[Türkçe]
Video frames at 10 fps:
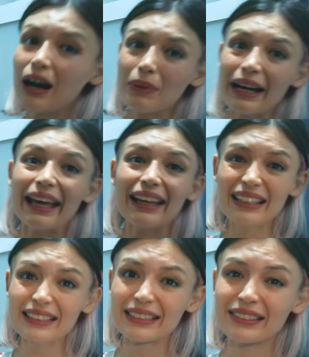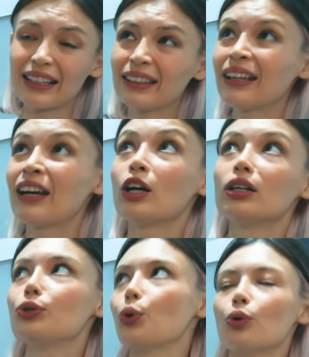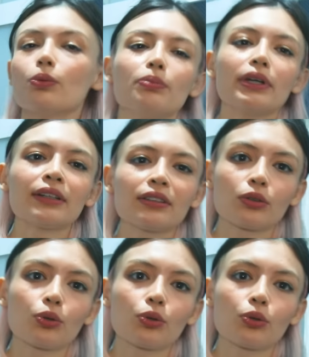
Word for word: ama en azından yoğun bir